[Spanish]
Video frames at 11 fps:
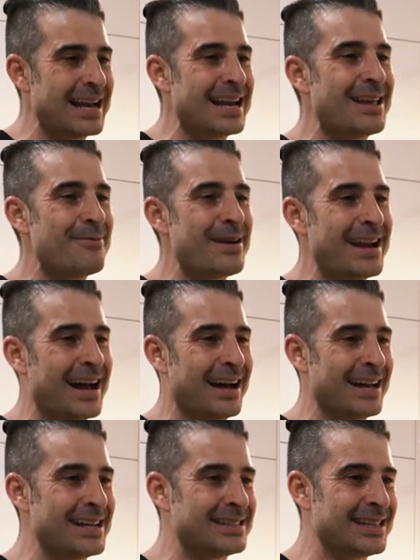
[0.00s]

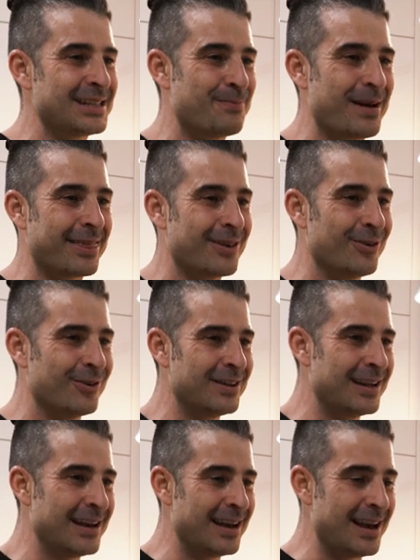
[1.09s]
Libera este espacio,
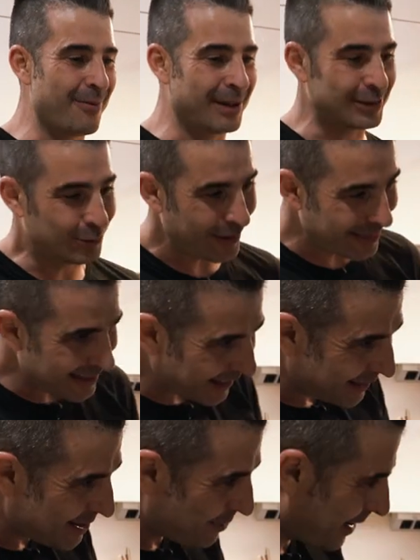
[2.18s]
levanto hacia
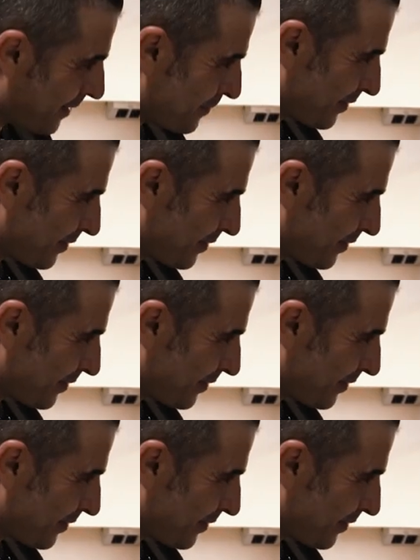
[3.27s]
arriba